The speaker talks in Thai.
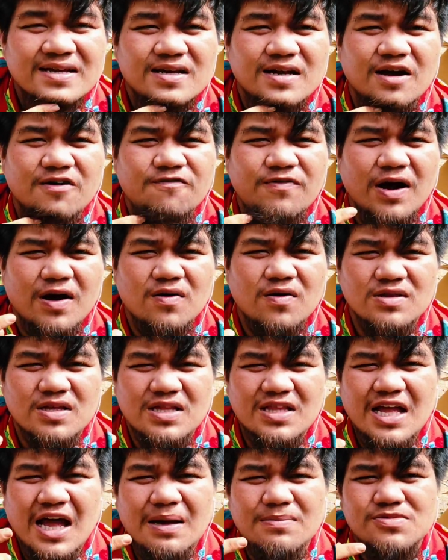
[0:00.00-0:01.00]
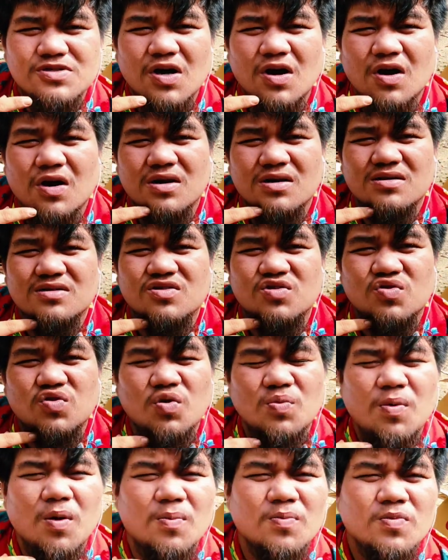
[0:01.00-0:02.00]
นะฝากกดติดตามช่อง
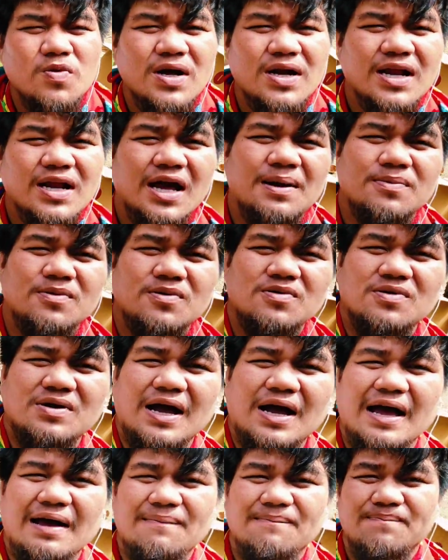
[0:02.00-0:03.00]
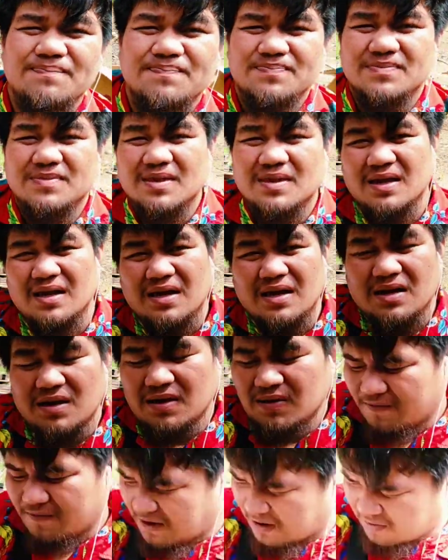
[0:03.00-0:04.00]
YouTube ผม ด้วย นะ ครับ คุณ ลูกค้า
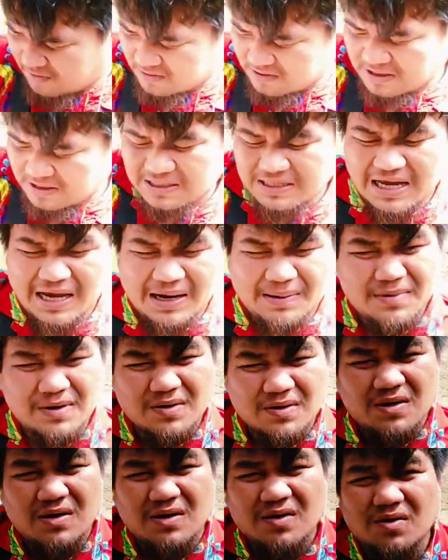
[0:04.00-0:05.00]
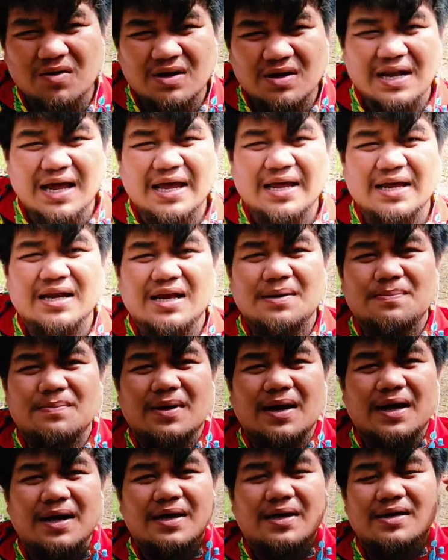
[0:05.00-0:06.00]
ฝากกดติดตามแล้วก็กดไลค์คลิป
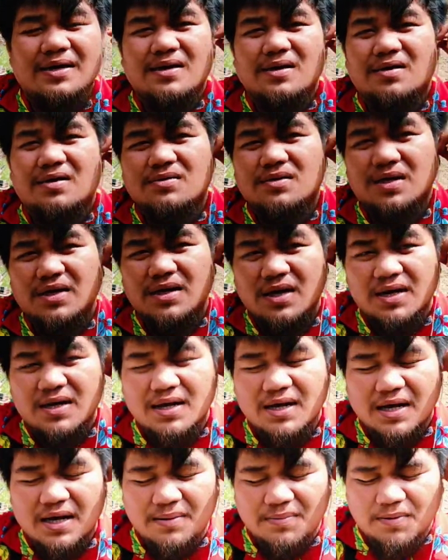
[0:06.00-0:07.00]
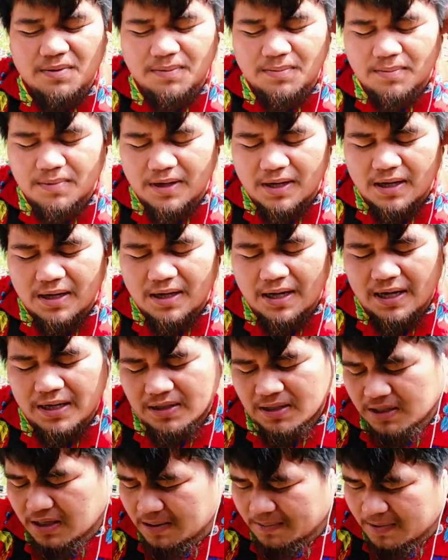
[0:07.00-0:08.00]
ให้ เยอะ ๆ นะ ครับผม นะ ใคร
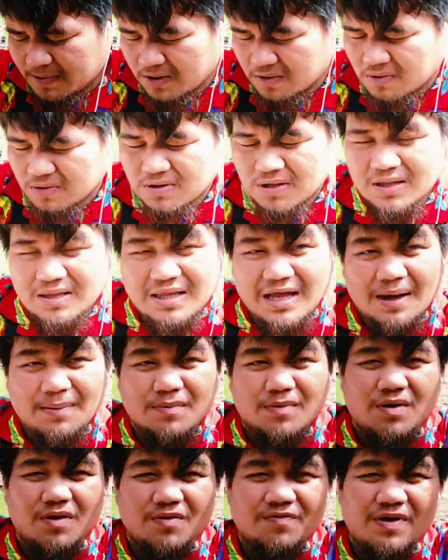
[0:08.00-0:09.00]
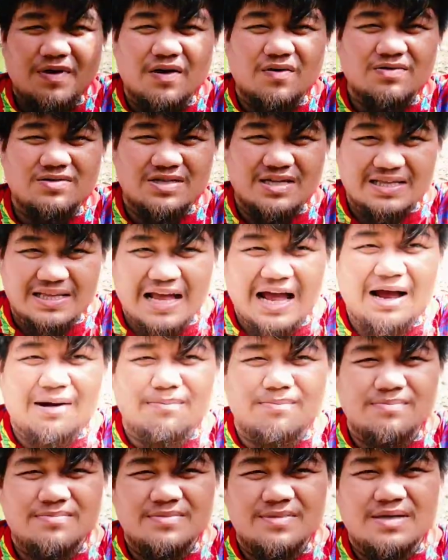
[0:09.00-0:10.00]
ที่ยัง ไม่ได้ กด ติดตามก็ฝาก กด ติดตาม
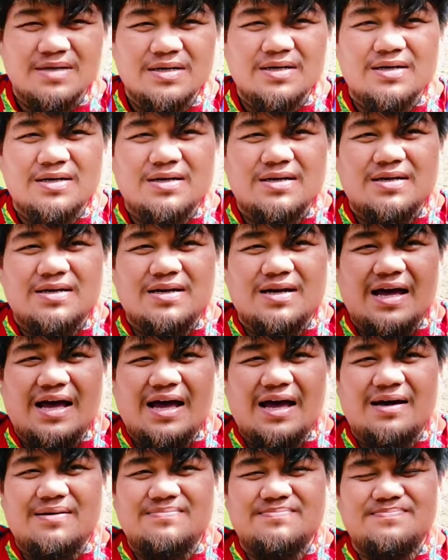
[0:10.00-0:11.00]
นะ ฮะ